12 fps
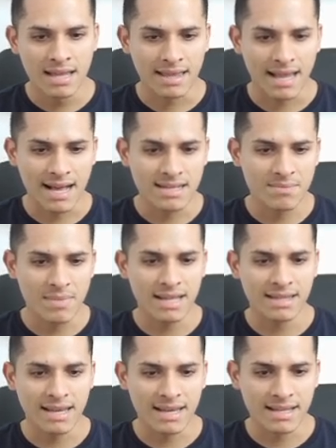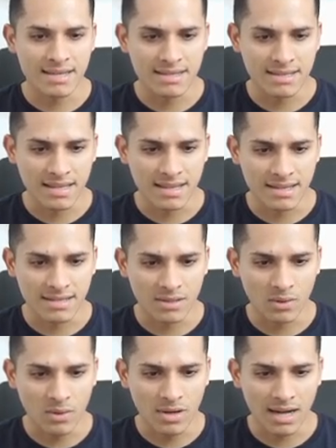nas matérias de interesse
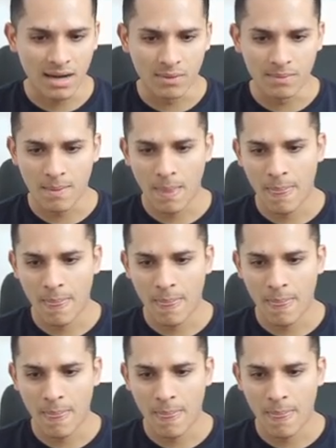local